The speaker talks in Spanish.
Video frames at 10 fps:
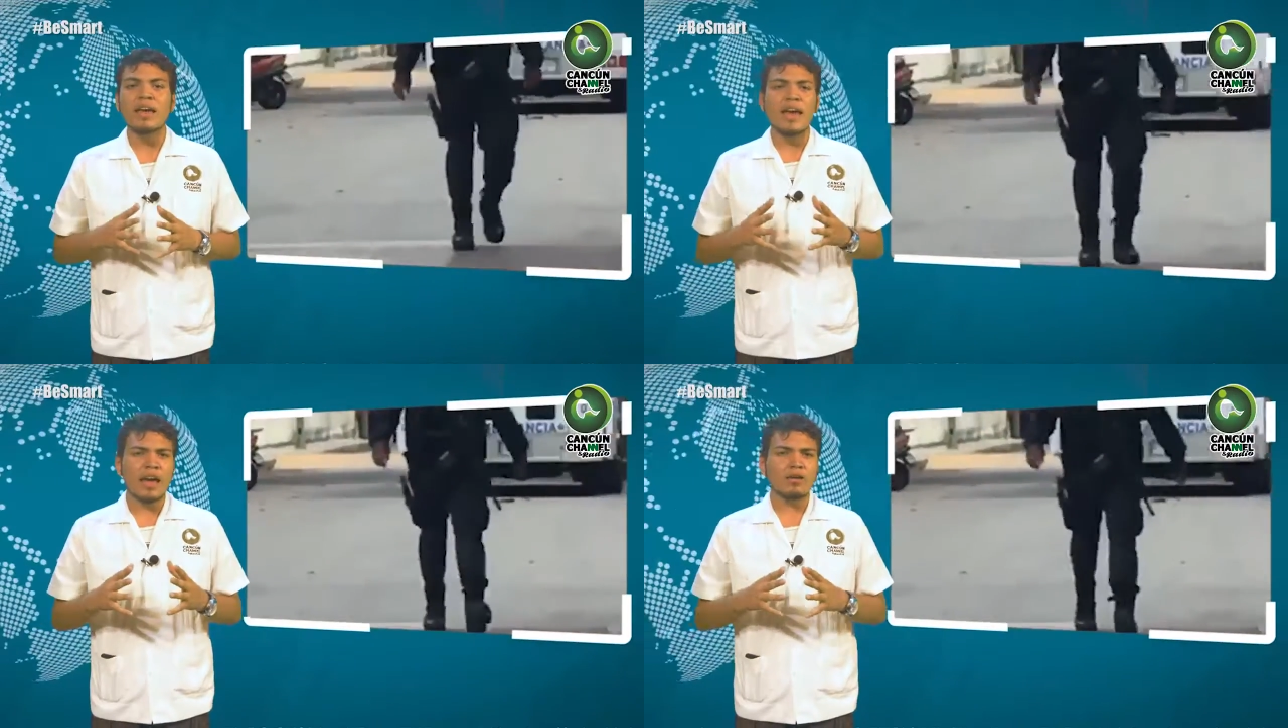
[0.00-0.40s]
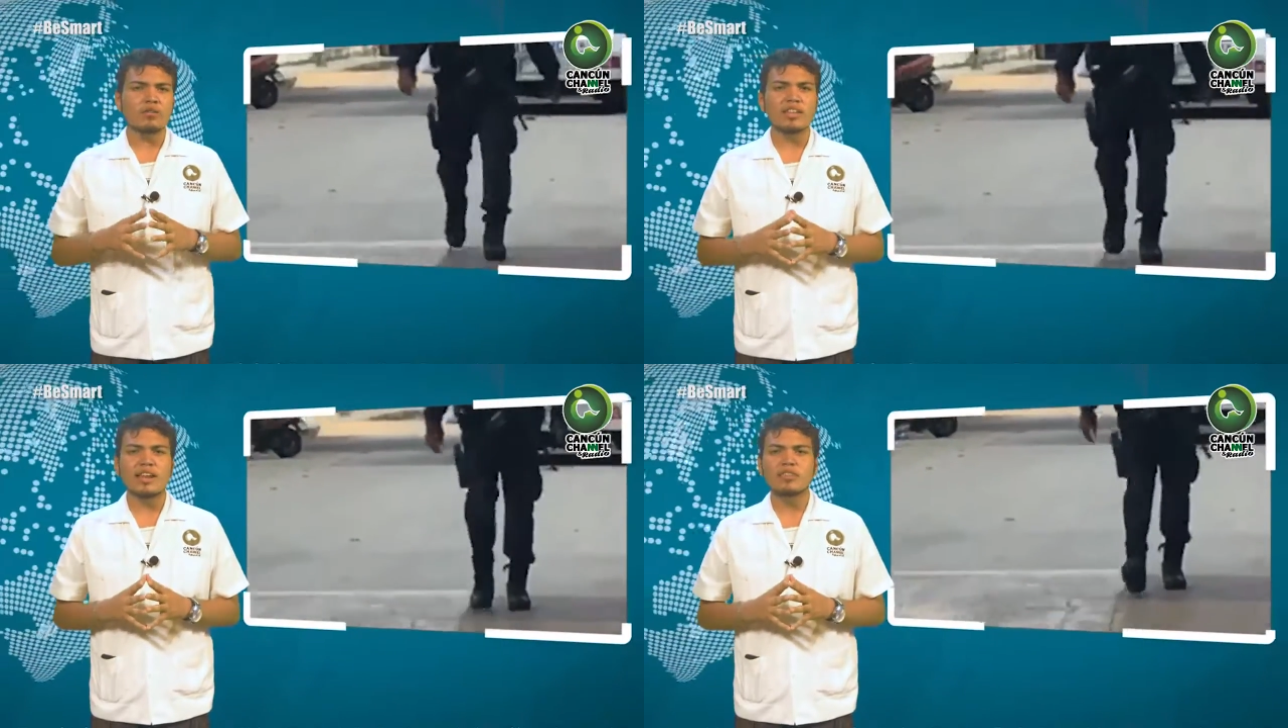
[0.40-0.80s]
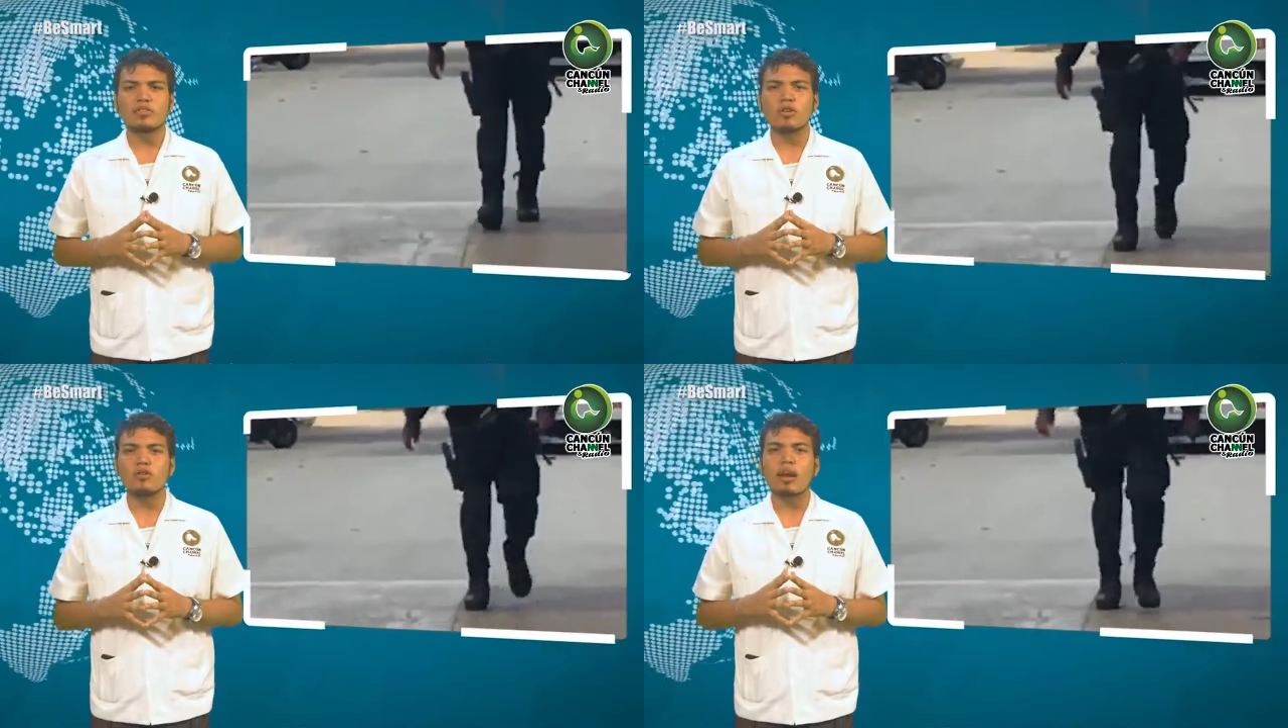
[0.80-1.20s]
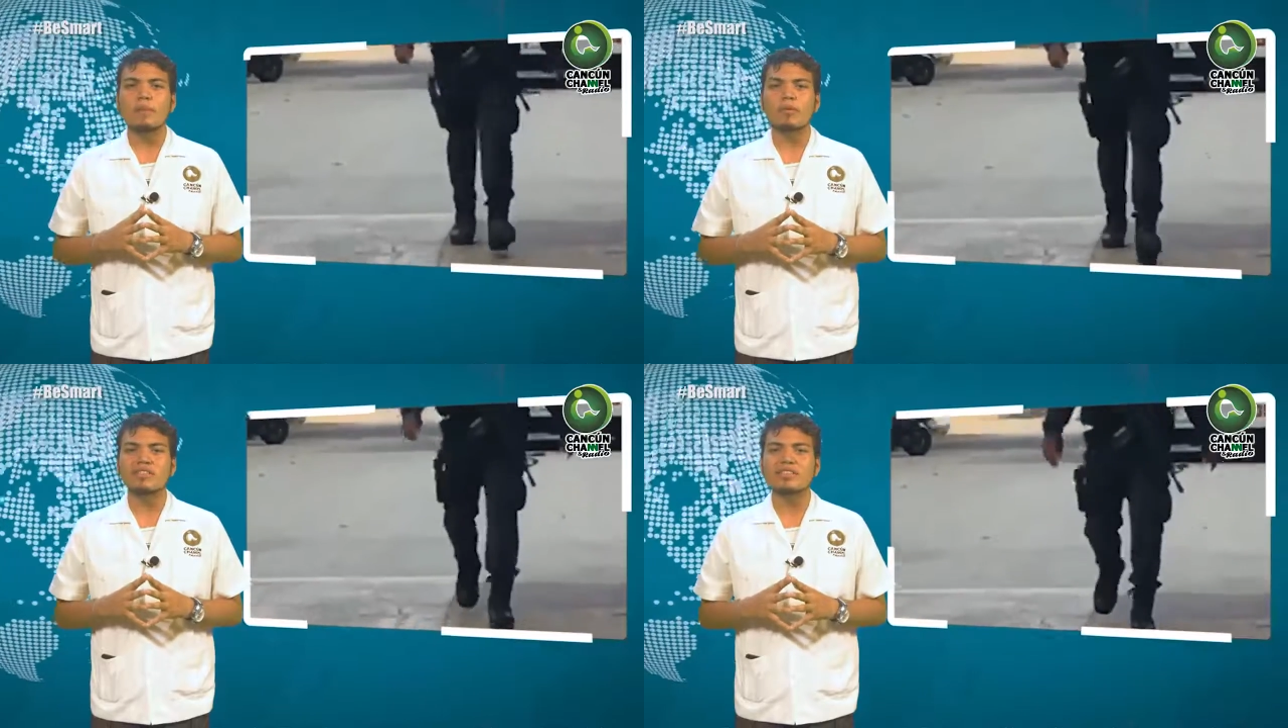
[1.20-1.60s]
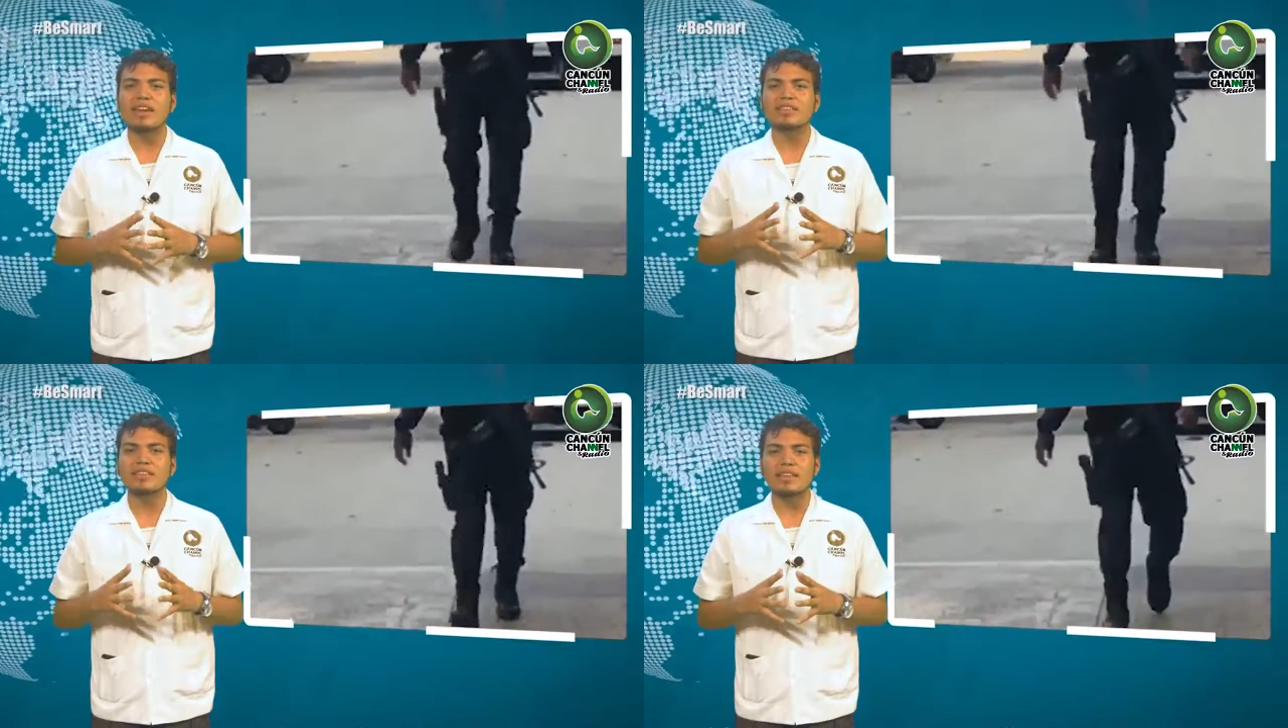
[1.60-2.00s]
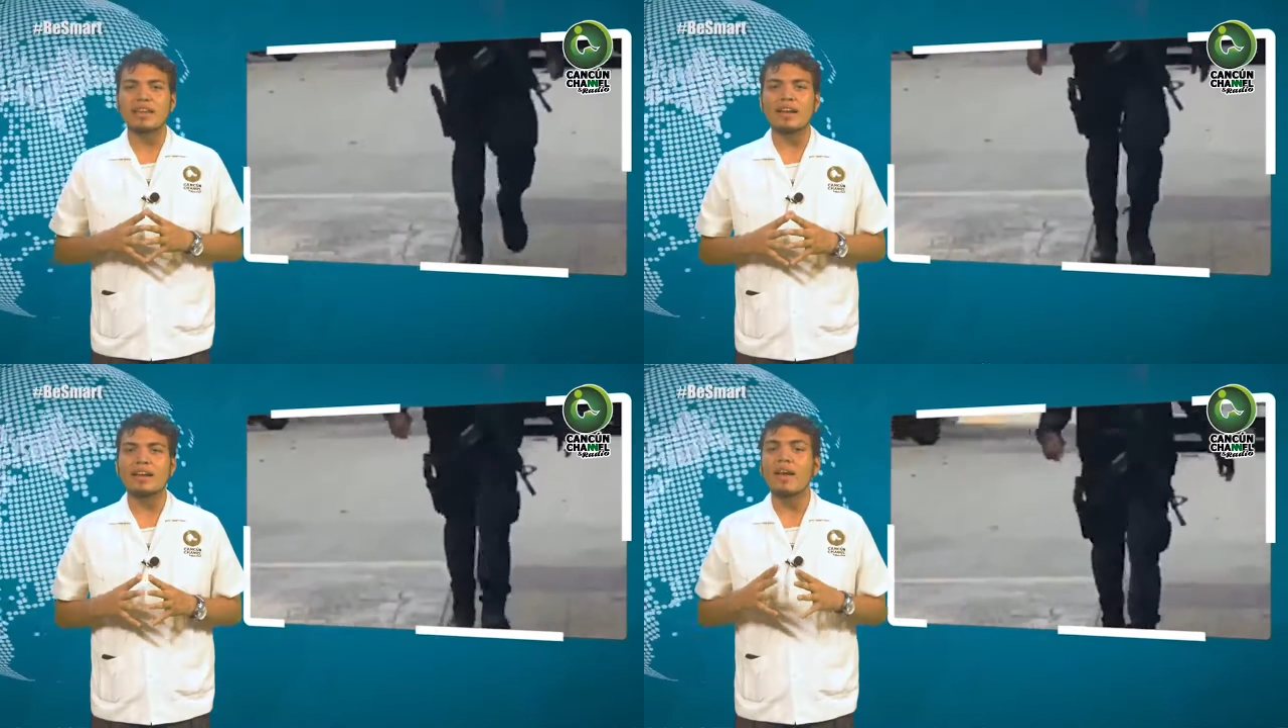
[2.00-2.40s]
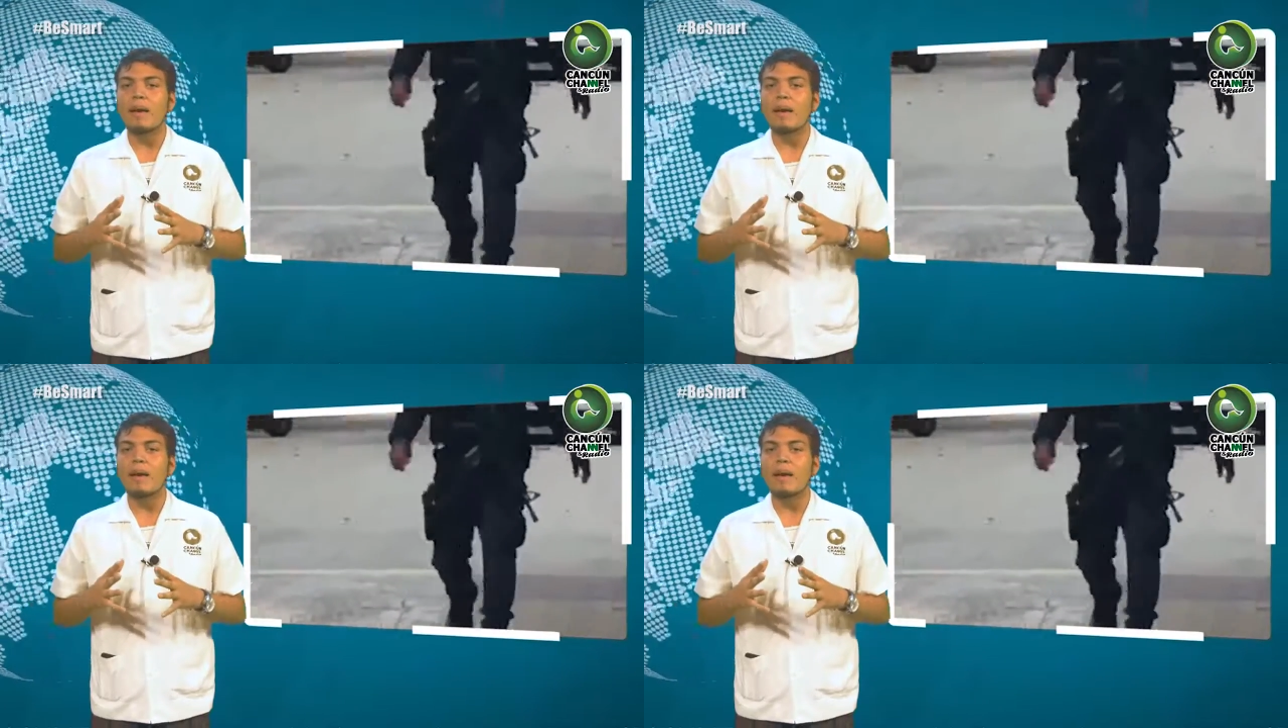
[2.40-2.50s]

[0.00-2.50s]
en coordinación con la Policía Estatal